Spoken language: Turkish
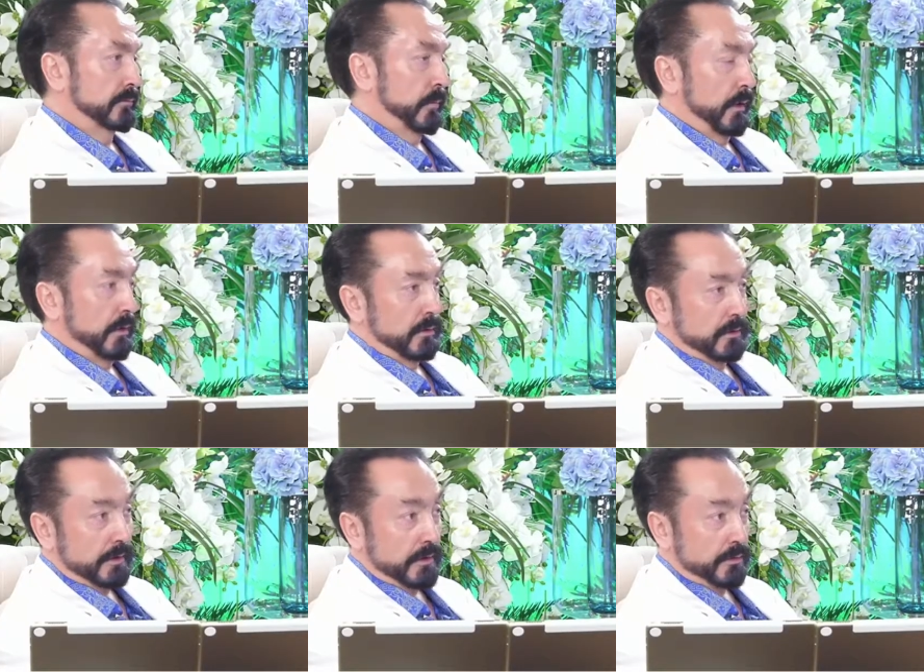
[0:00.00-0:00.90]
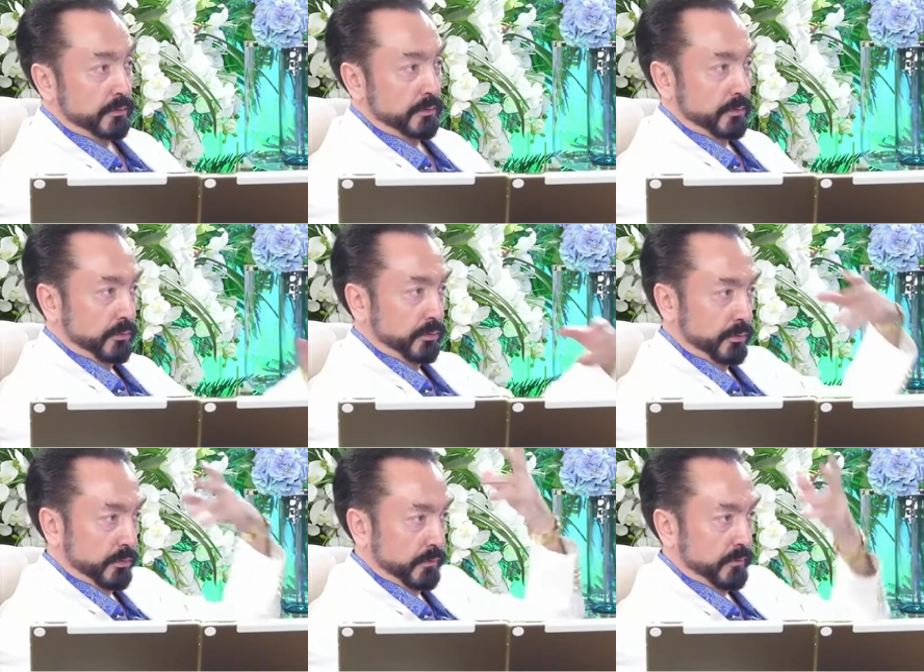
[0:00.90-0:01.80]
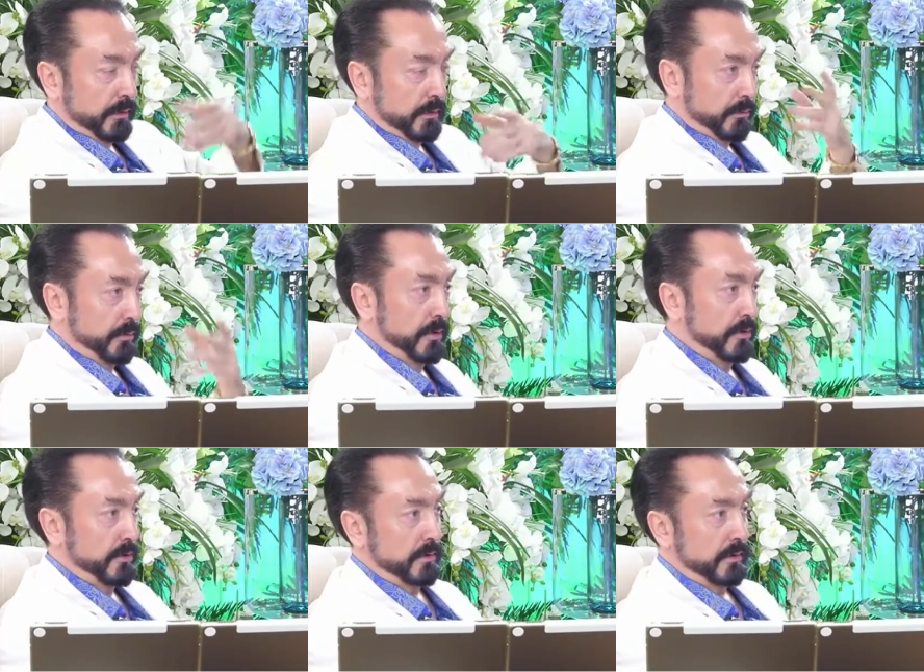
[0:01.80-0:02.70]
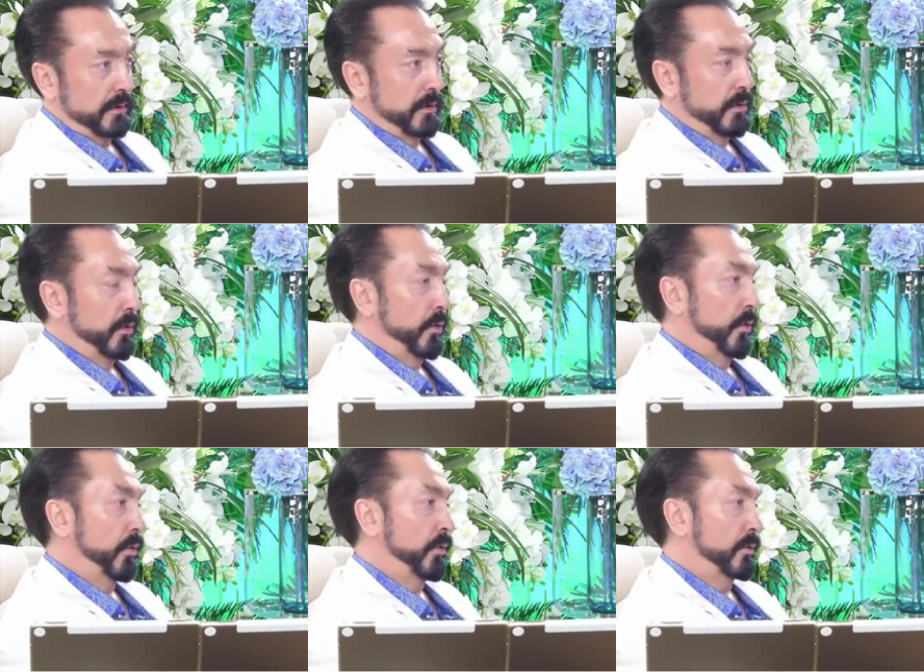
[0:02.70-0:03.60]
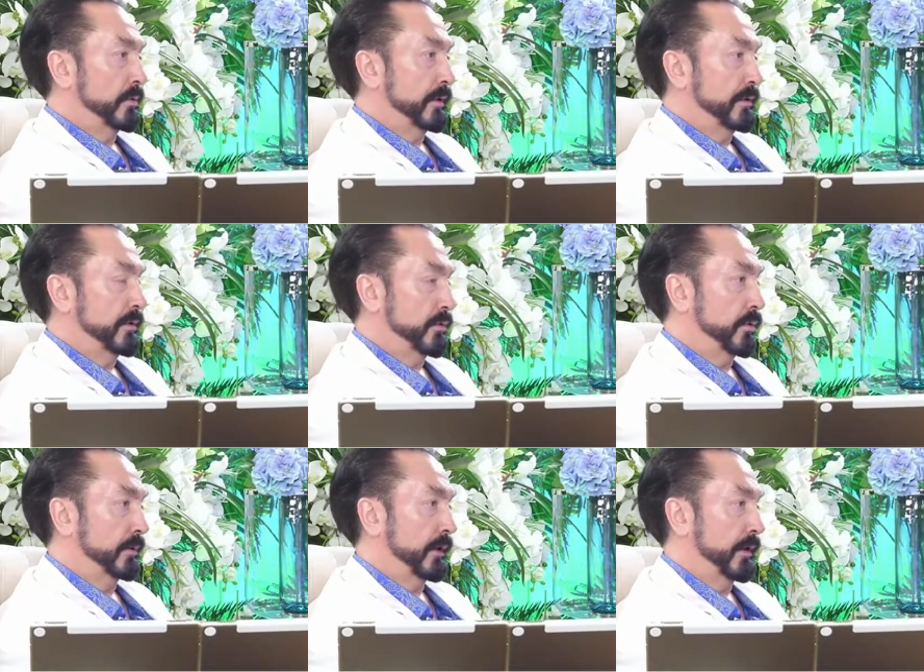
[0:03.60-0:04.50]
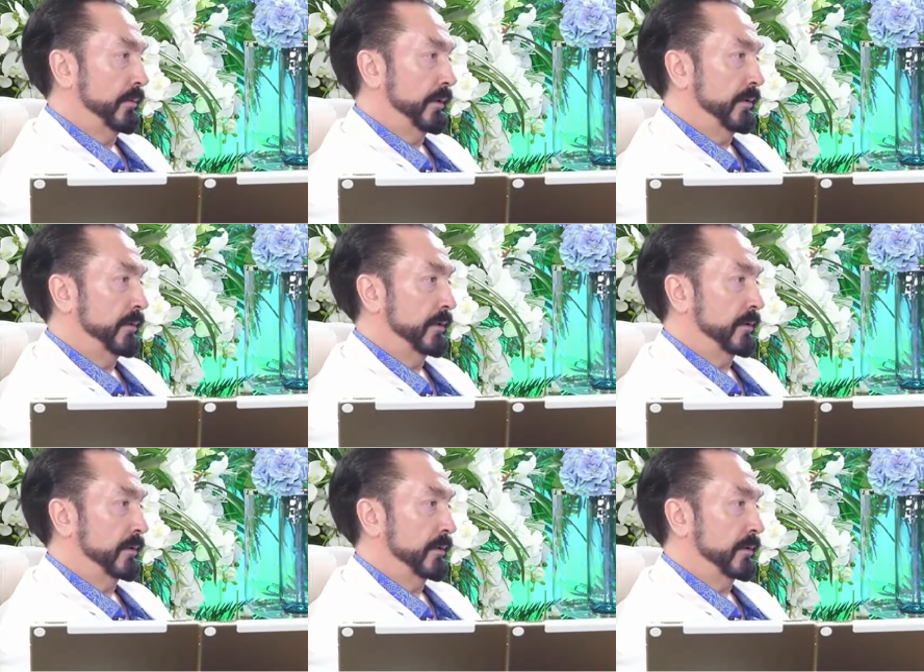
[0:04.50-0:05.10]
E, deniz suyu falan, güneş o saçı çok tahrip edebilir.